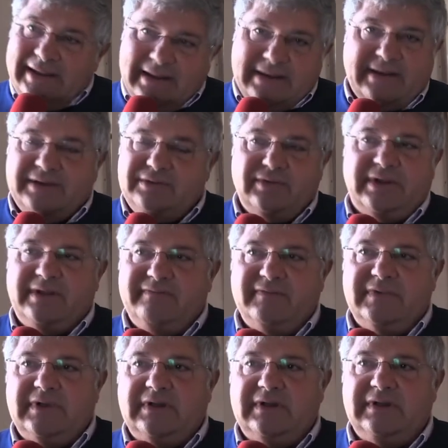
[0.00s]
e credo che
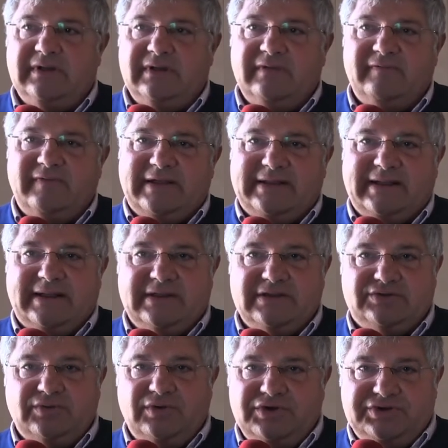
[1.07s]
eh, vada
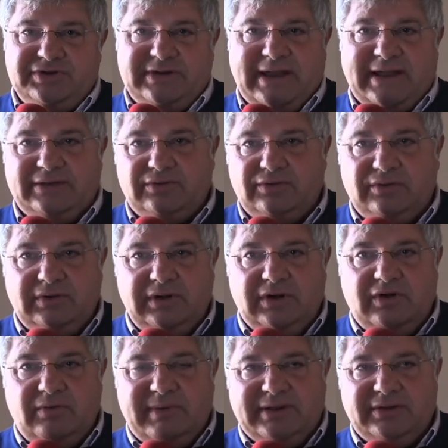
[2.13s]
sollecitato il
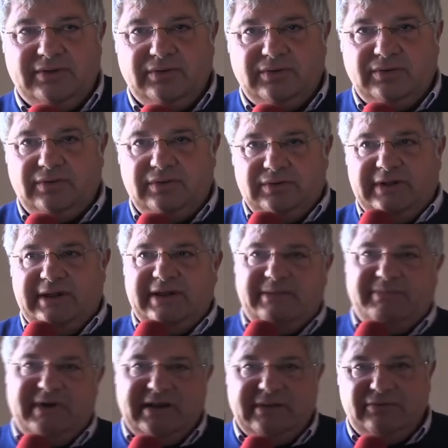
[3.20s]
comando dei
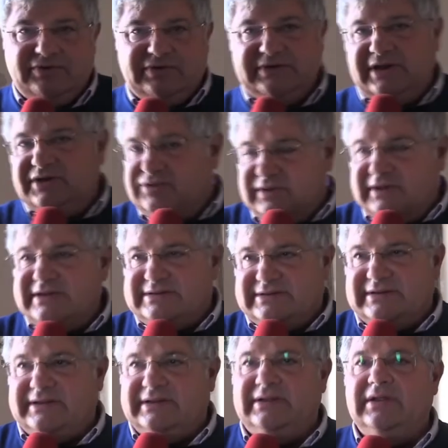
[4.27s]
carabinieri di Montesarchio ad
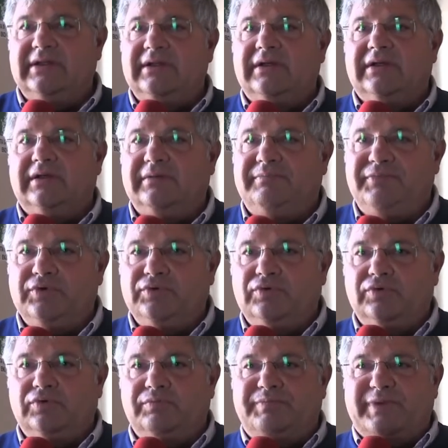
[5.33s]
essere eh,
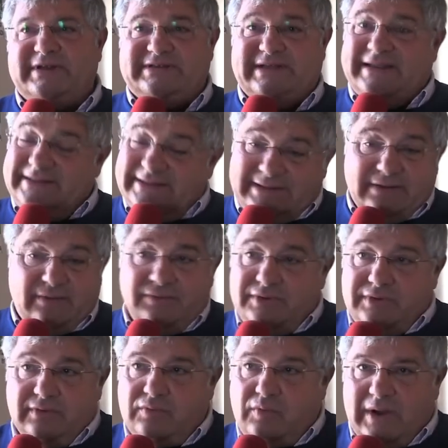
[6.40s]
più presente
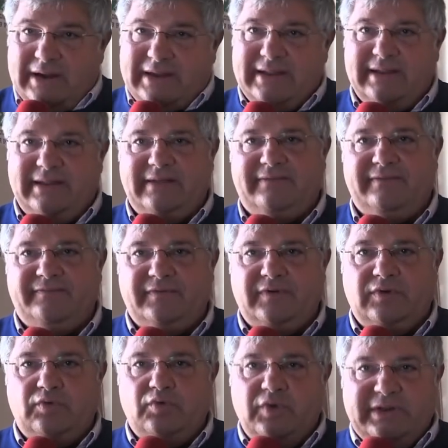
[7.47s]
con qualche eh,
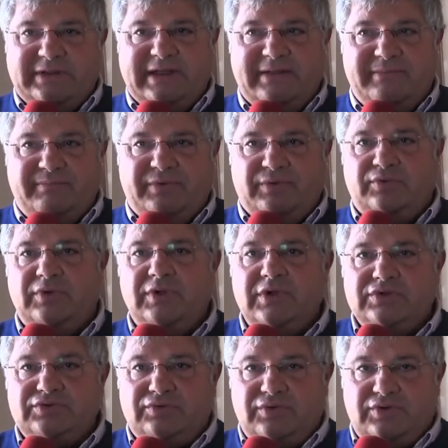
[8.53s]
unità in più
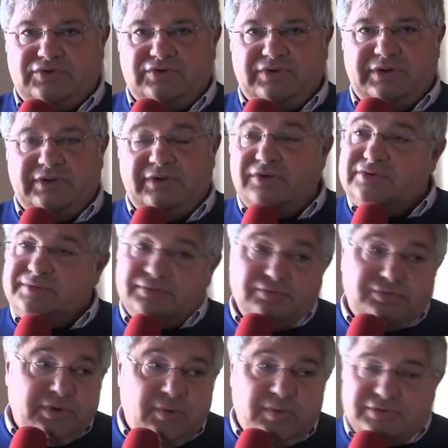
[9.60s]
sul nostro territorio,
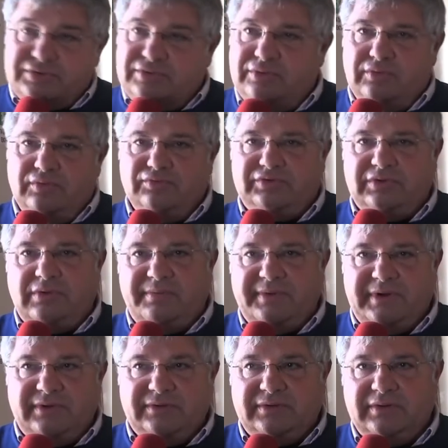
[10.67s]
soprattutto in questo ultimo
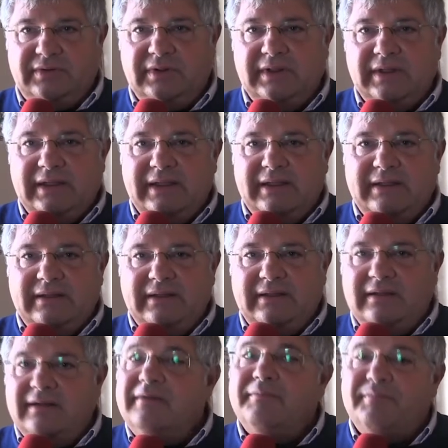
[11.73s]
periodo
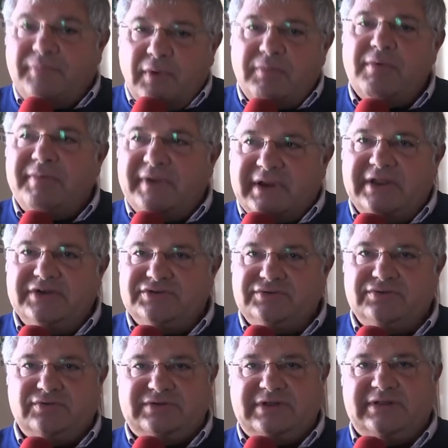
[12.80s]
eh, proprio perché ci
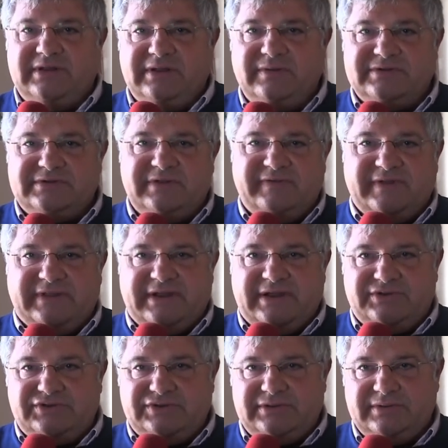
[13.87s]
sono stati questi
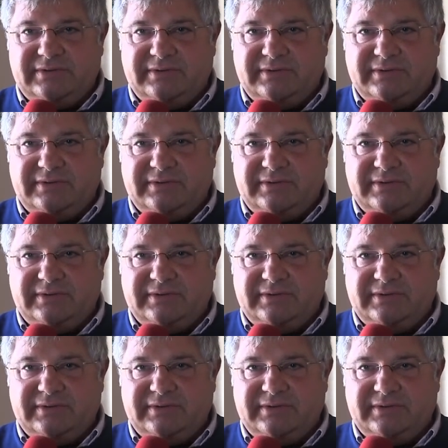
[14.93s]
fattacci.